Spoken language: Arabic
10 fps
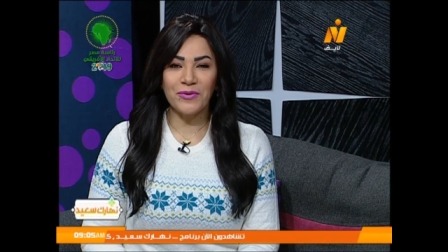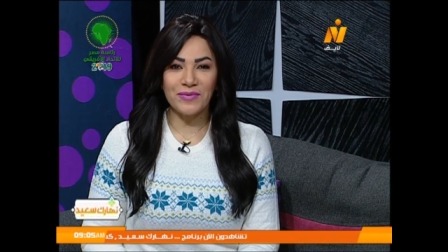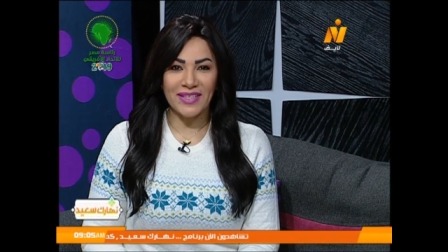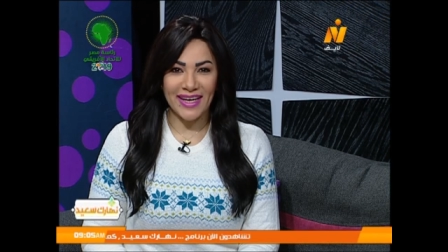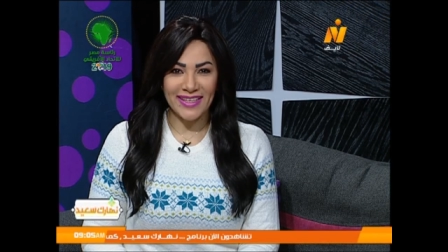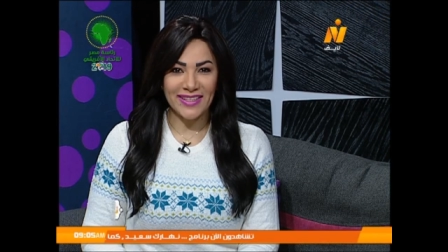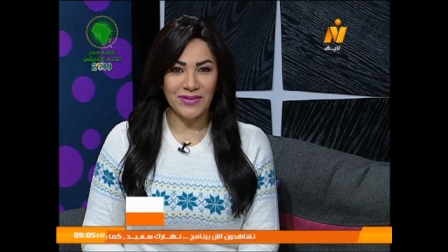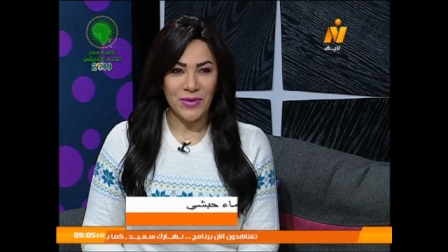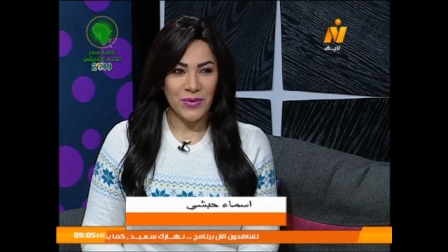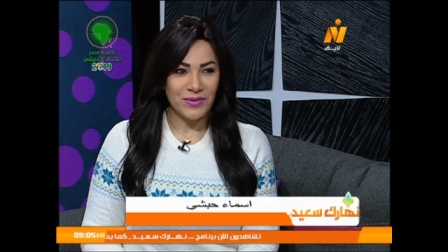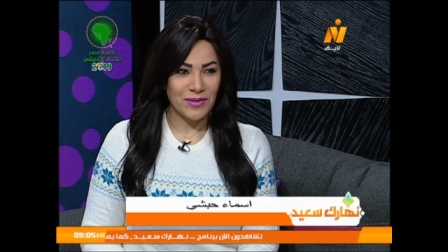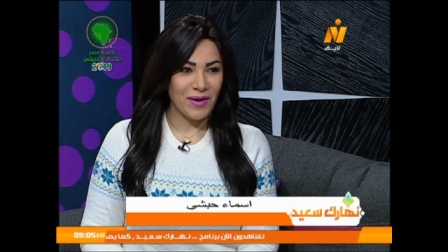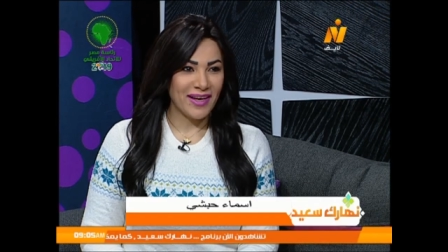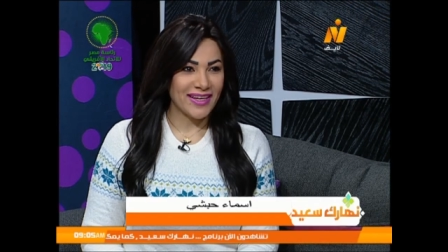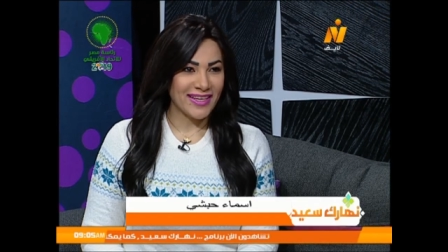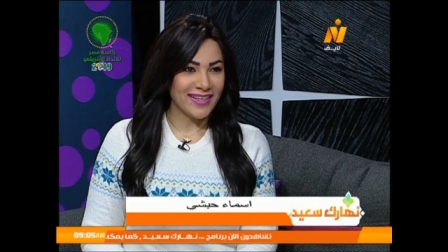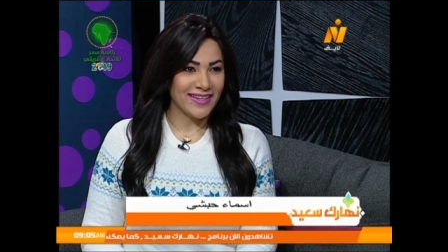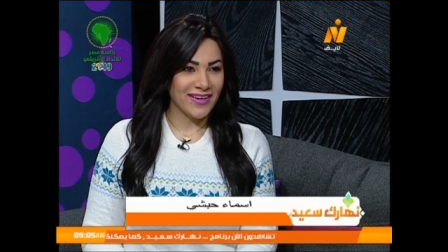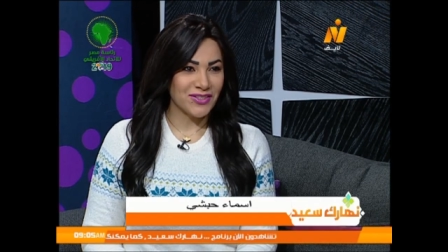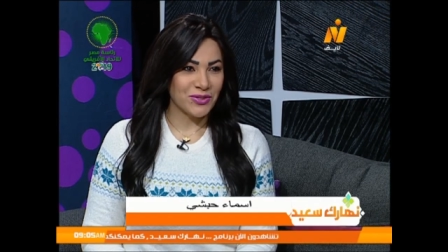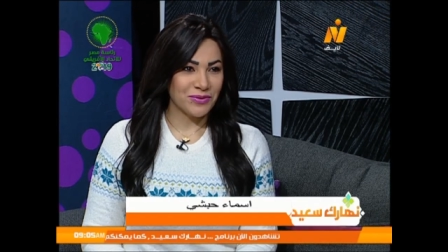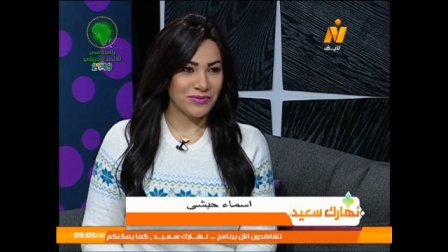سعيد صباح الخير يا أشرف